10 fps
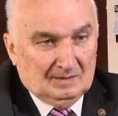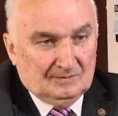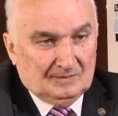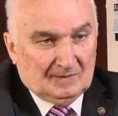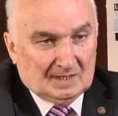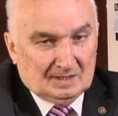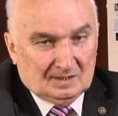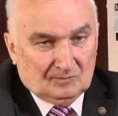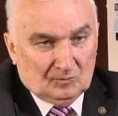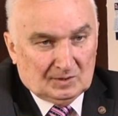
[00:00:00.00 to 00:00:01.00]
в
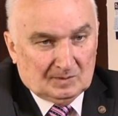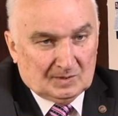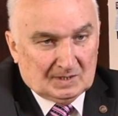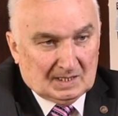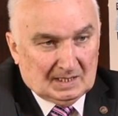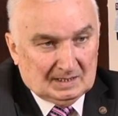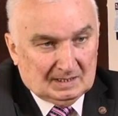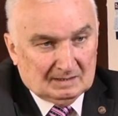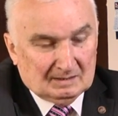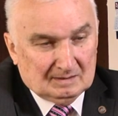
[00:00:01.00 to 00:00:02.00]
28
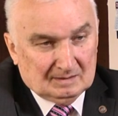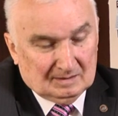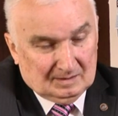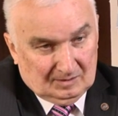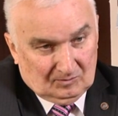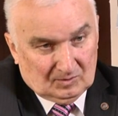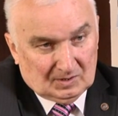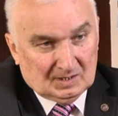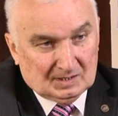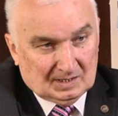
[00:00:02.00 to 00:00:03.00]
стран где
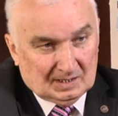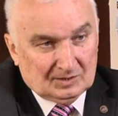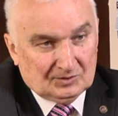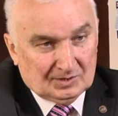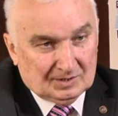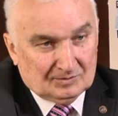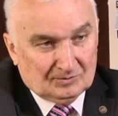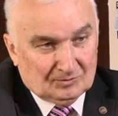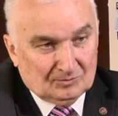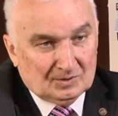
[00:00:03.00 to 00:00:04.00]
тоже достаточно
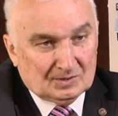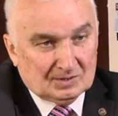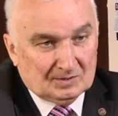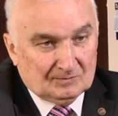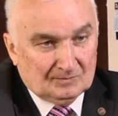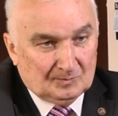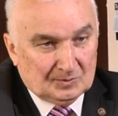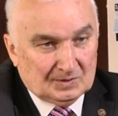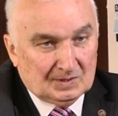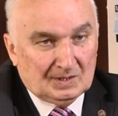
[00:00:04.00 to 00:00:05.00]
трудятся
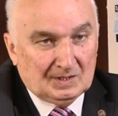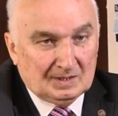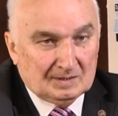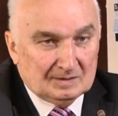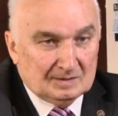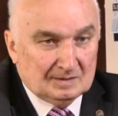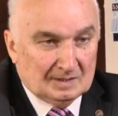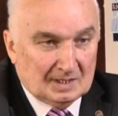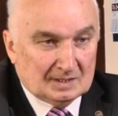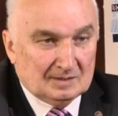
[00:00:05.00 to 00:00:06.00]
выпускники
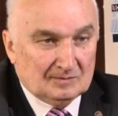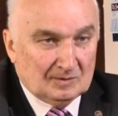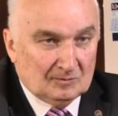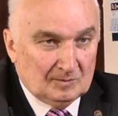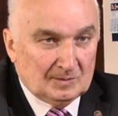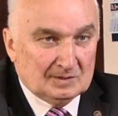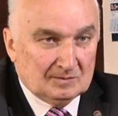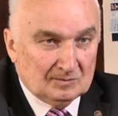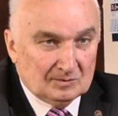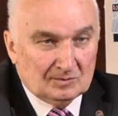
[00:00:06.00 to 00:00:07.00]
нашего
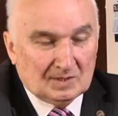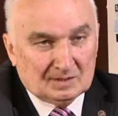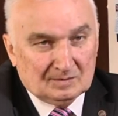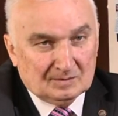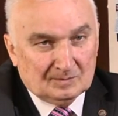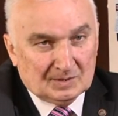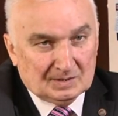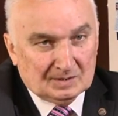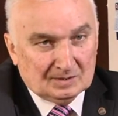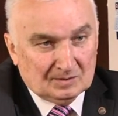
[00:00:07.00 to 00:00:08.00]
Гомельского государственного
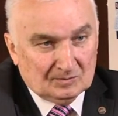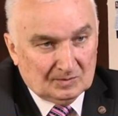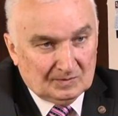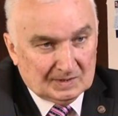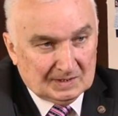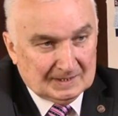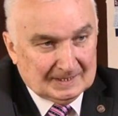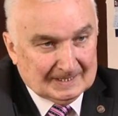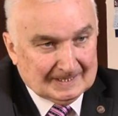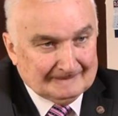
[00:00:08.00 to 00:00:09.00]
медицинского
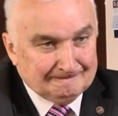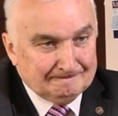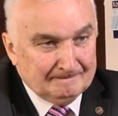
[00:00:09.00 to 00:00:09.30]
университета.